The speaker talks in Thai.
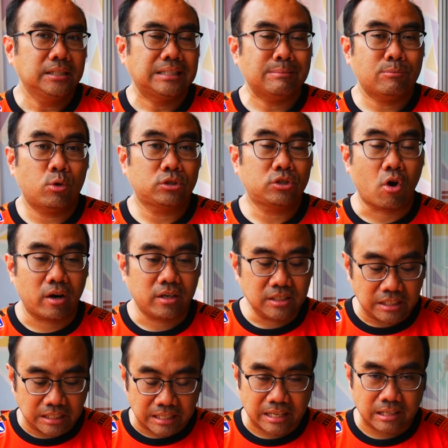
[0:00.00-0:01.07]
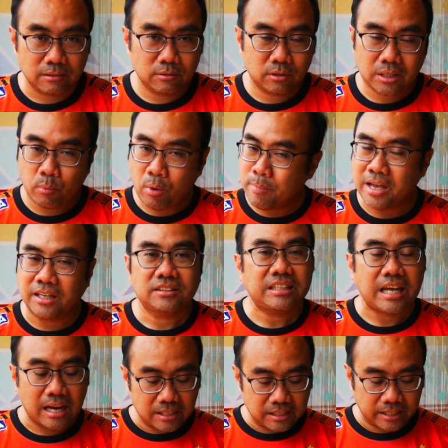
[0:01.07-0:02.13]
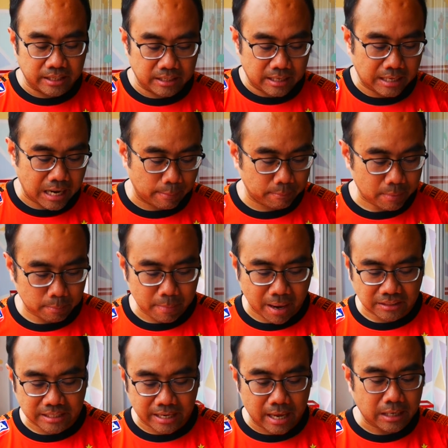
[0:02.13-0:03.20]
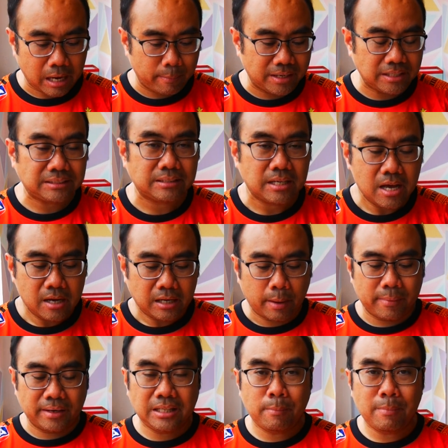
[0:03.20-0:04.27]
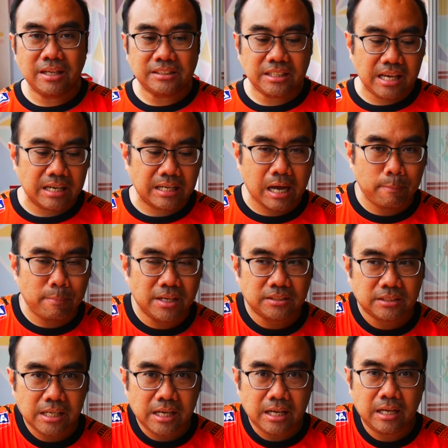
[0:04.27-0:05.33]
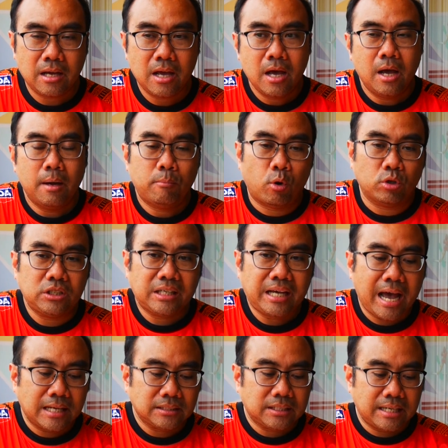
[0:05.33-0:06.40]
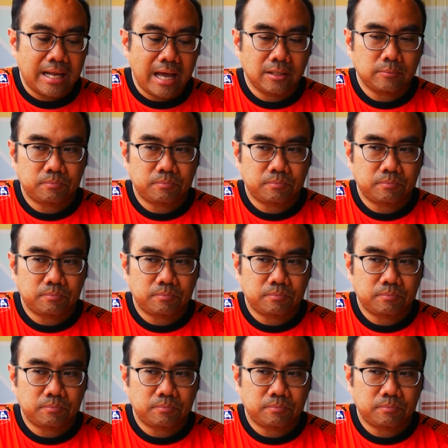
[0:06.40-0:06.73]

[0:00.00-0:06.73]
สโมสรออื่นในทวีปเอเชียเลยนะครับไม่แปลกใจกลับมาที่กลับมาที่บีจีนะครับบีจี BG ผลจากการชนะ